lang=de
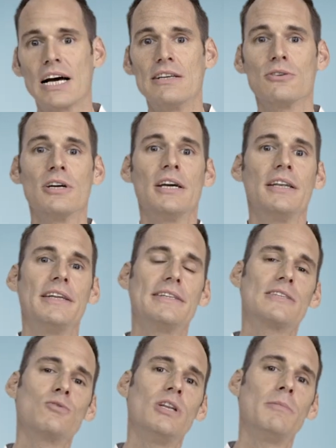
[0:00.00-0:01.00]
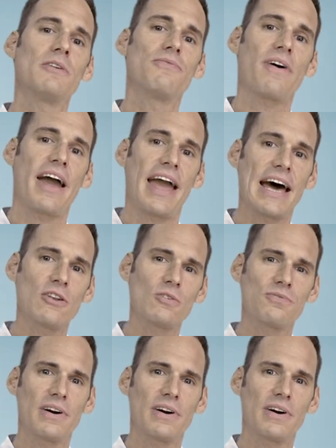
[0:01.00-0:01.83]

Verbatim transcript: also die zunehmende Verhärtung,